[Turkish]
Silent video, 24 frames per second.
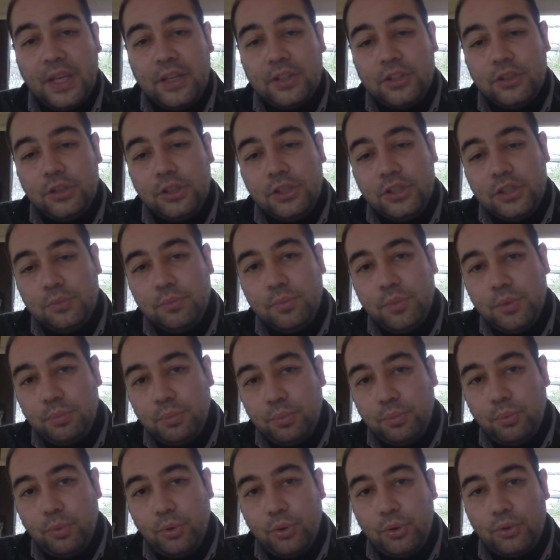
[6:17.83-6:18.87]
Şimdi işin bir
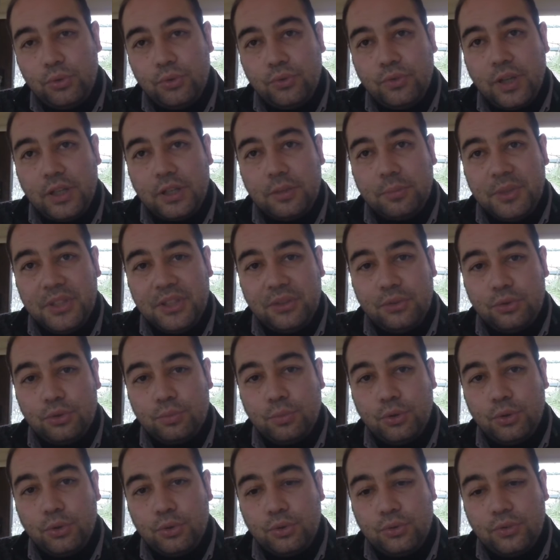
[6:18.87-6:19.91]
boyutu var, bir de
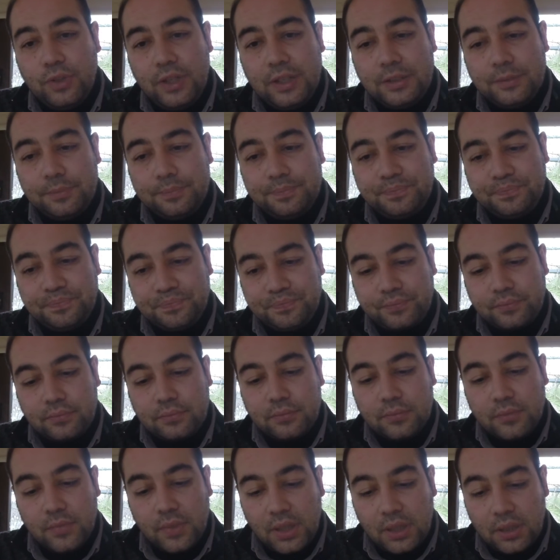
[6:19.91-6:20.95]
şu boyutu var
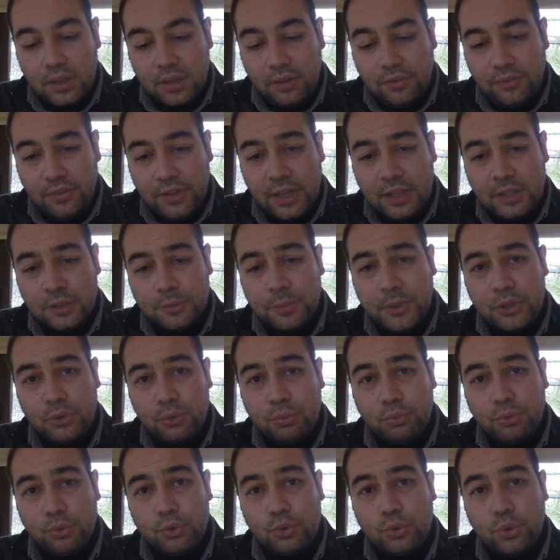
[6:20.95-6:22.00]
referans
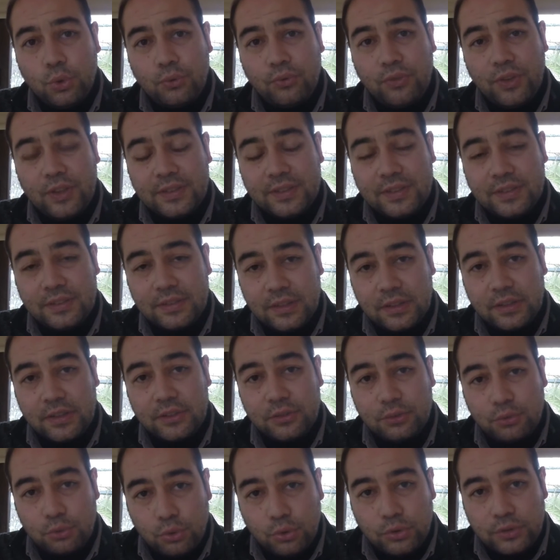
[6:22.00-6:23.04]
mektubunu çok fazla sayıda
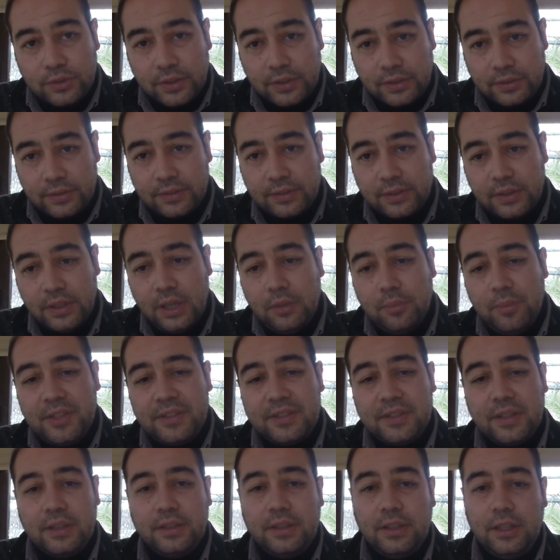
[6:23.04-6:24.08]
istiyorsanız,
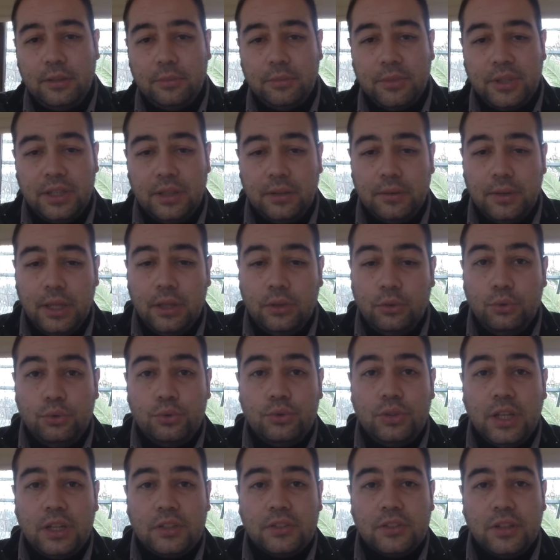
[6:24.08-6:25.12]
mesela diyelim ki
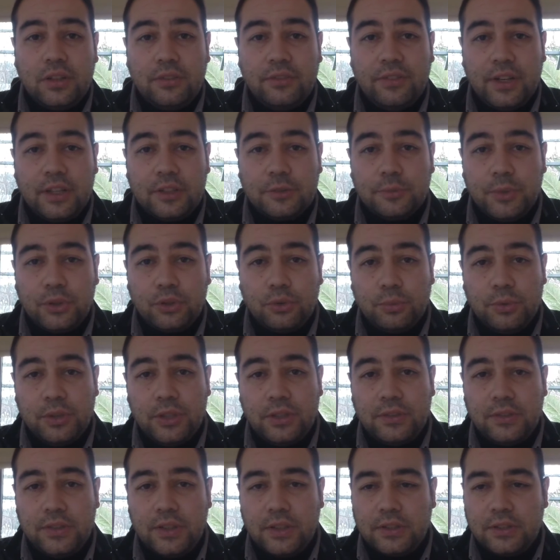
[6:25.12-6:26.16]
yüzlerce referans mektubuna
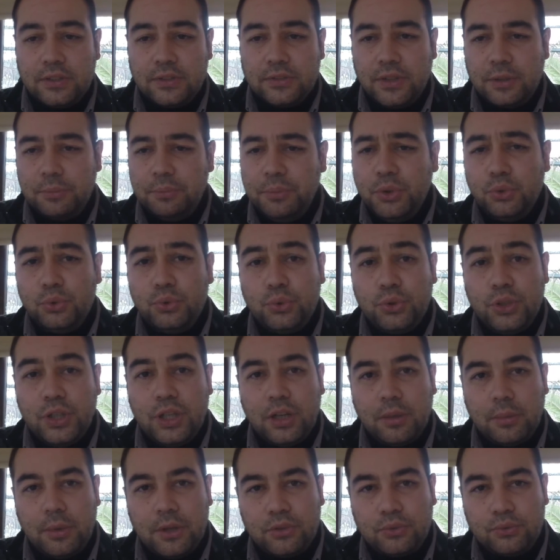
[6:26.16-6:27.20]
ihtiyacınız var. Bir sürü
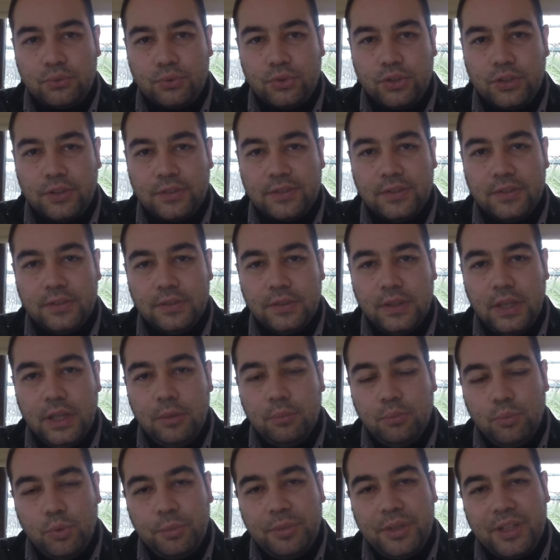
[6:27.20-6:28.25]
yere başvuracaksınız.
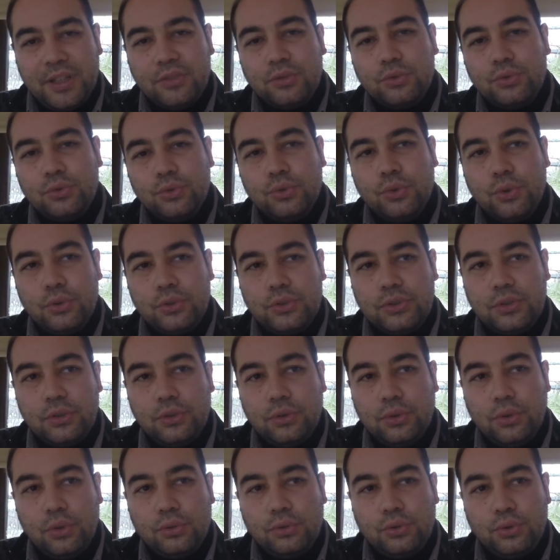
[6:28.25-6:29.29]
Bu biraz şunu
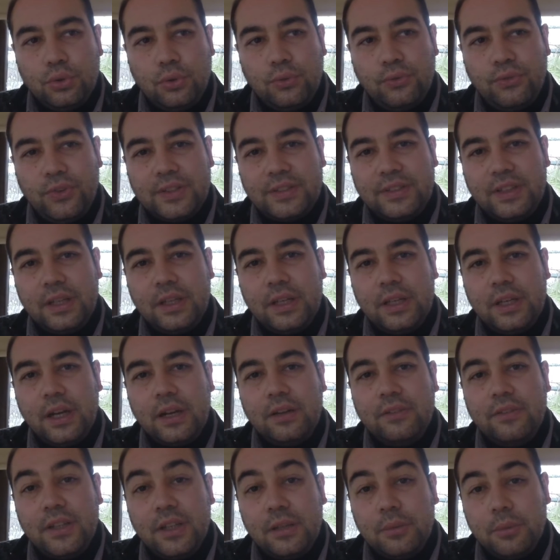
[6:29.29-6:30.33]
gösteriyor. Çok fazla
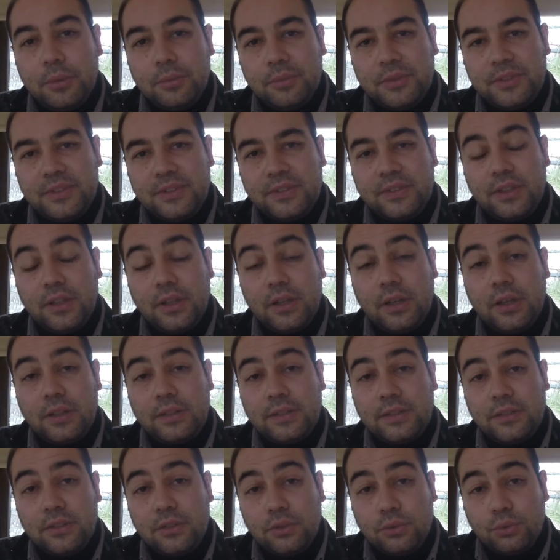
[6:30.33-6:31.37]
karar verememişsiniz.
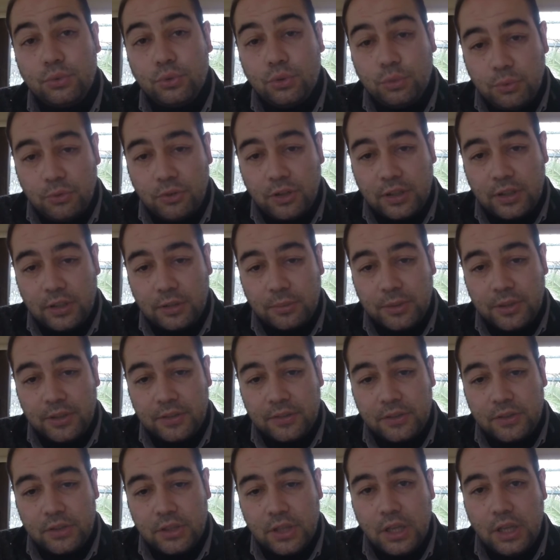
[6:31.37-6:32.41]
Kararsızlık durumu var
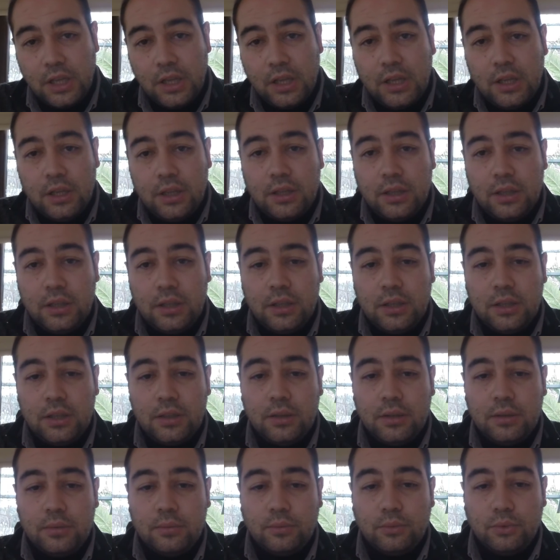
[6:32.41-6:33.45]
demektir. Ee,
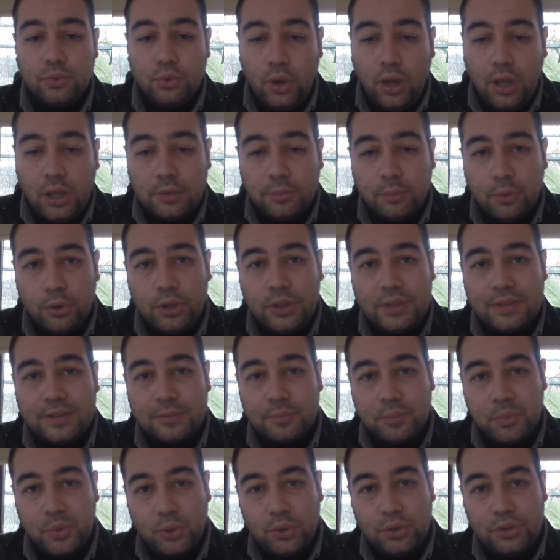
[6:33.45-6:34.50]
doğal böyle
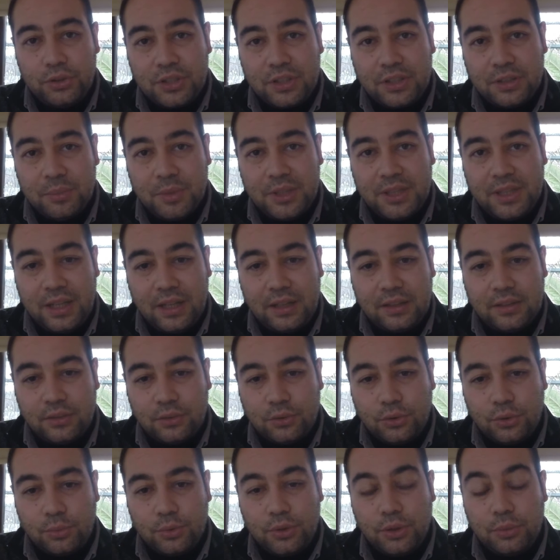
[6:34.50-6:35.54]
biyolojik limitler
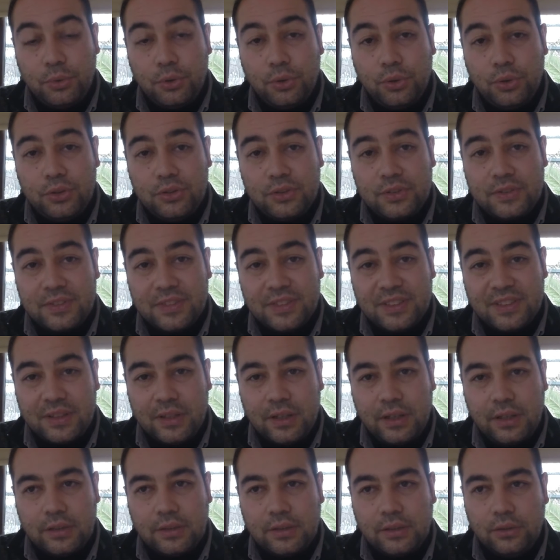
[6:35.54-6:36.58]
deniyor buna. Biyolojik
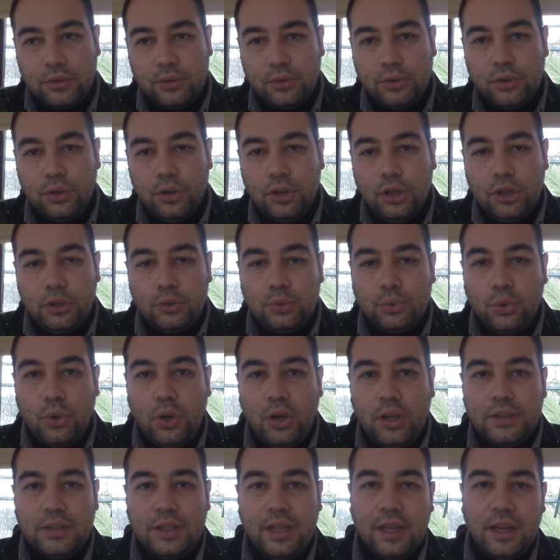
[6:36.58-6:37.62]
sınırlar deniliyor.
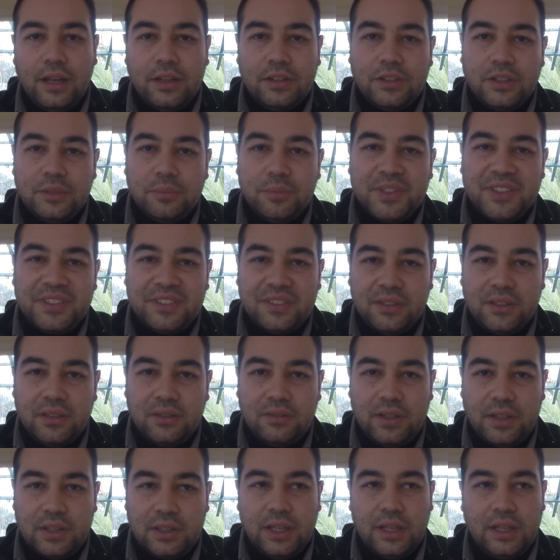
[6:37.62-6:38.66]
Doğada her şeyin bir
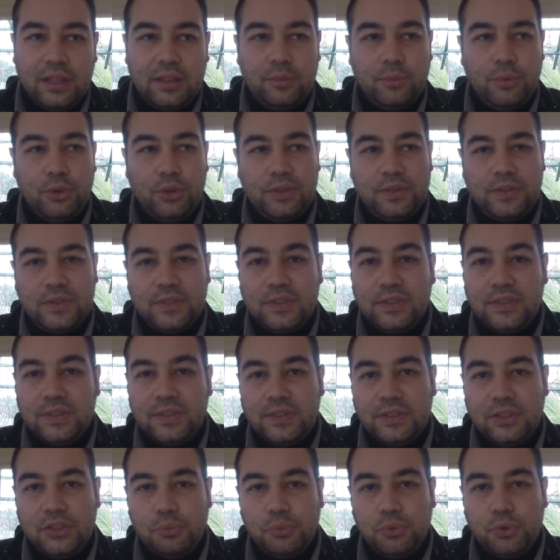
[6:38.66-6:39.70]
sınırı var. Yani böyle
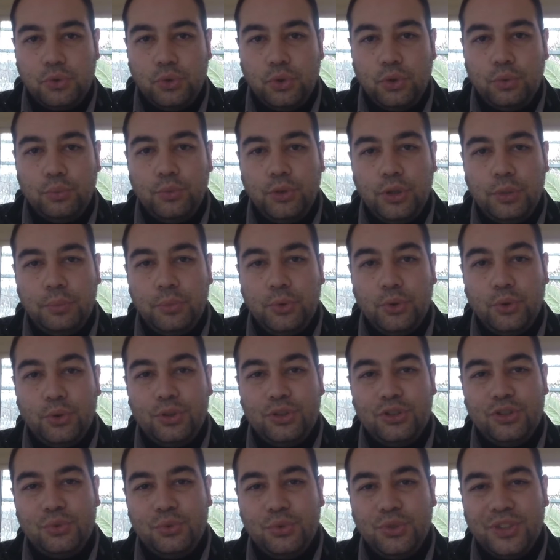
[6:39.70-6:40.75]
sınırsız hiçbir şey olmuyor.
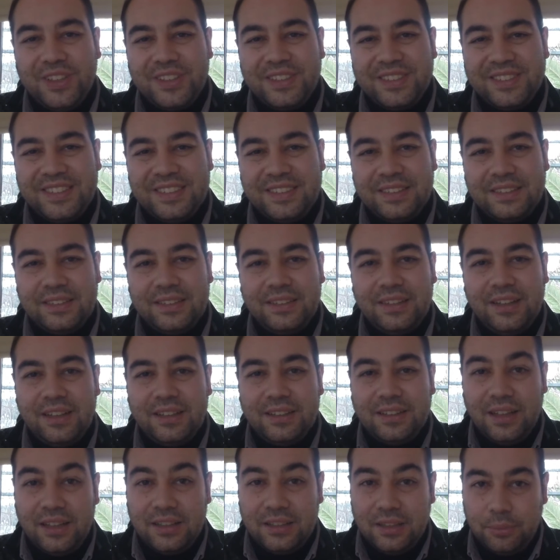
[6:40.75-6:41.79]
Biyoloji dünyasında
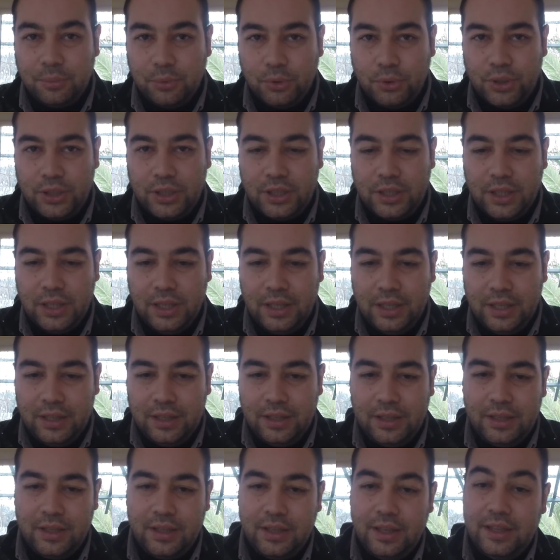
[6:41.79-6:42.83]
sınırlar daha da böyle
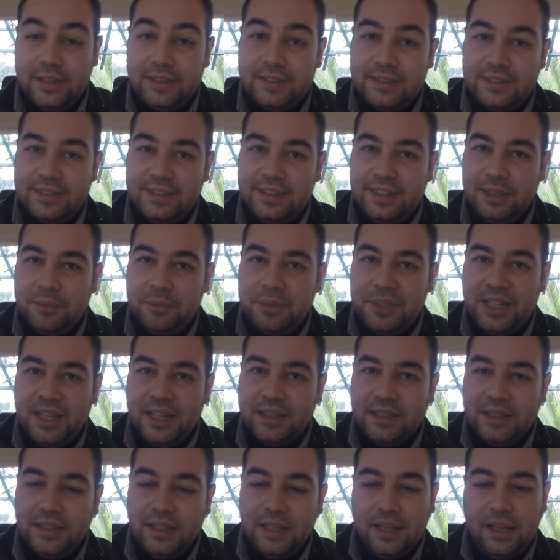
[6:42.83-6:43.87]
e,
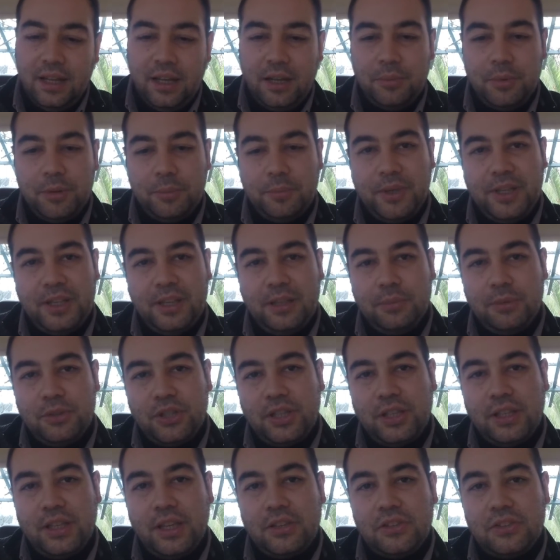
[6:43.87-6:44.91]
esniyebilen ama belli bir
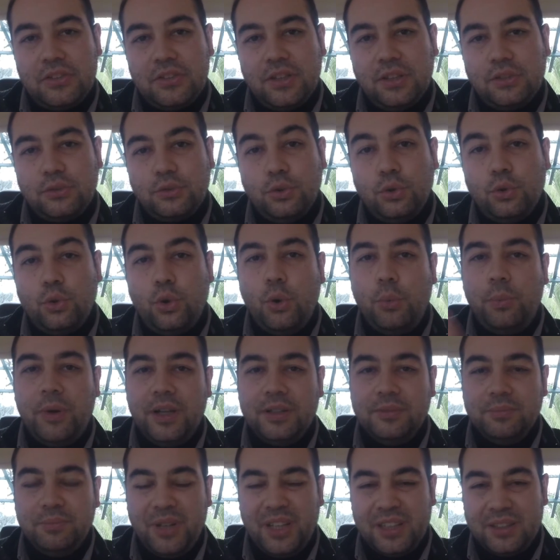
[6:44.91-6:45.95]
şeyi geçtikten sonra
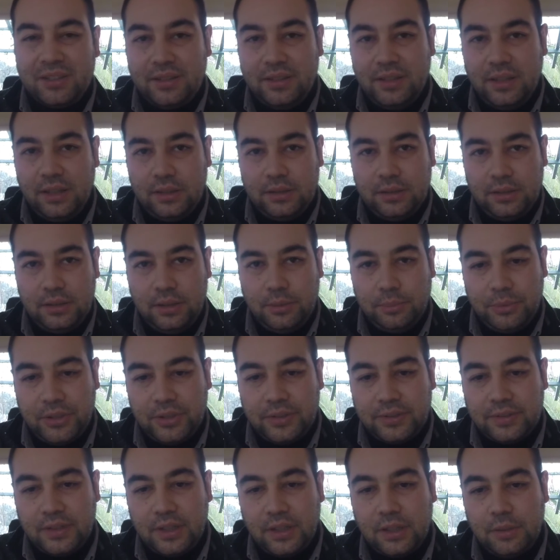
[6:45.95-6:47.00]
kopan, patlayan
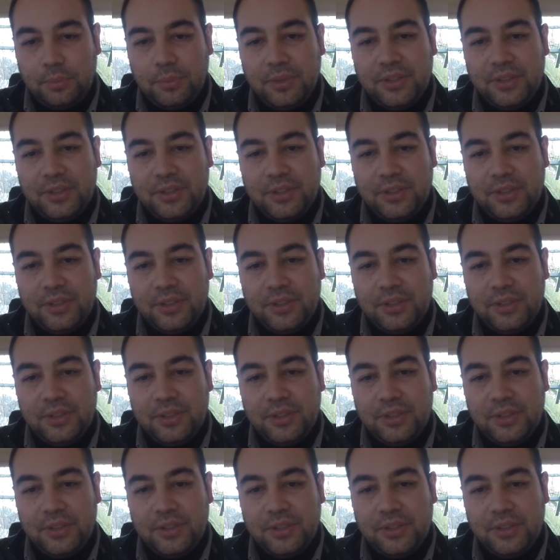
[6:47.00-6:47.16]
yapıya sahip.